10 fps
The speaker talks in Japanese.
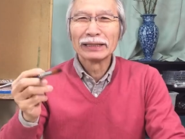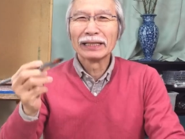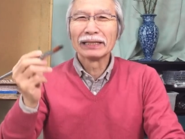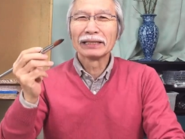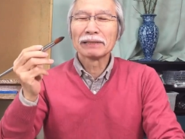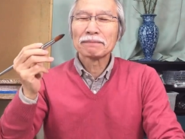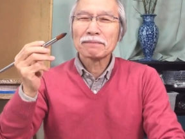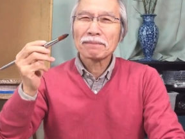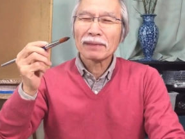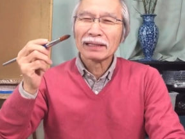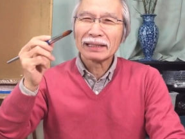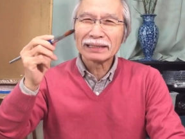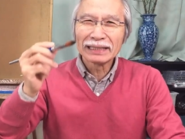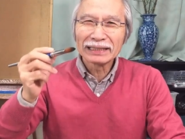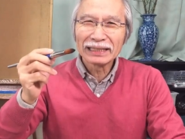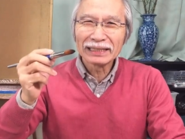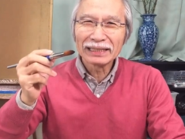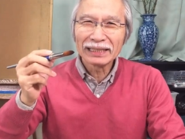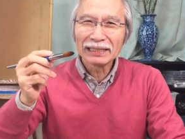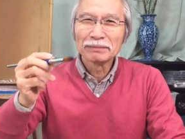で、えー、縦
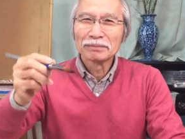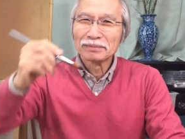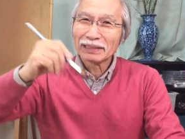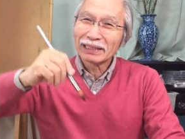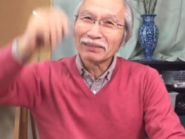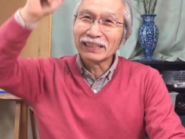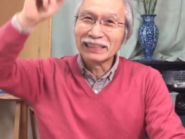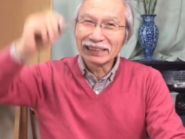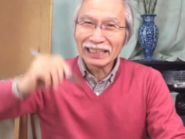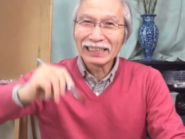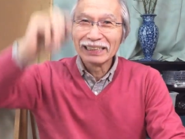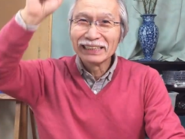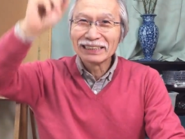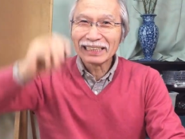線で、縦の線ですね。